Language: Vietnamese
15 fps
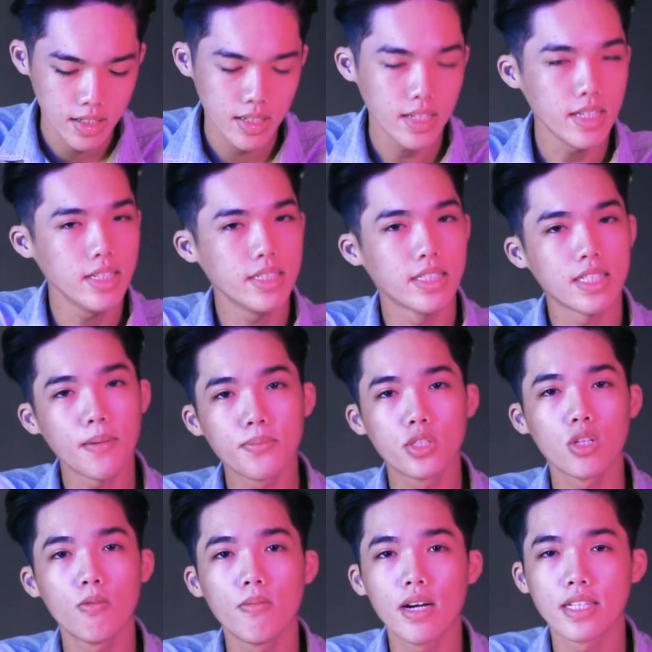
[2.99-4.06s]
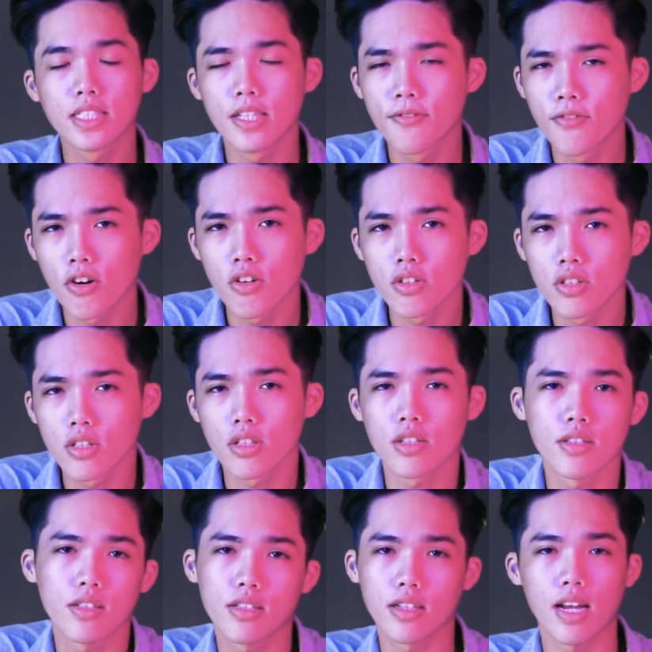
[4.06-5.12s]
Thì Samsung Galaxy Fold
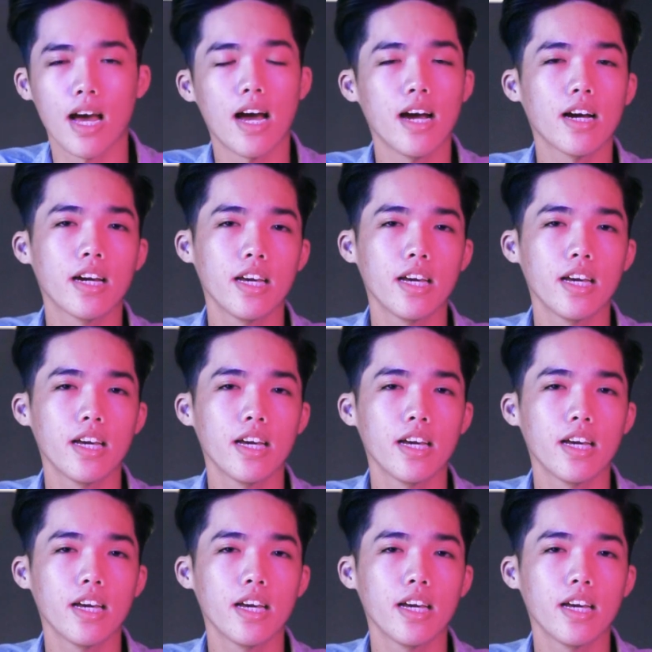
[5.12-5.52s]
đã